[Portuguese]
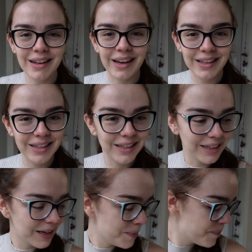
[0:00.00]
na
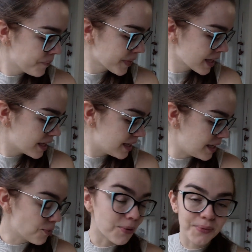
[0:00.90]
cadeirinha,
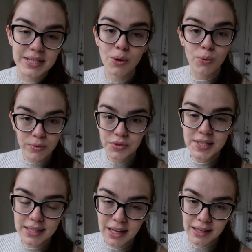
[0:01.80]
e enfim, faz alguns
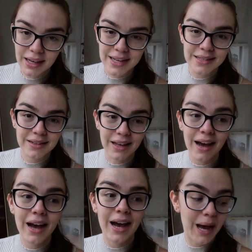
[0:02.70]
dias que tá aqui em casa e ele
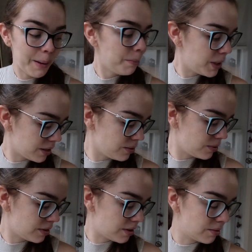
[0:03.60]
tá amando.
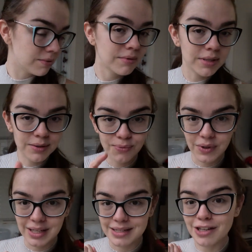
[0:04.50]
Então,
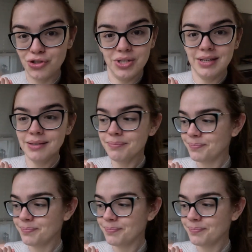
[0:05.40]
fica essa dica.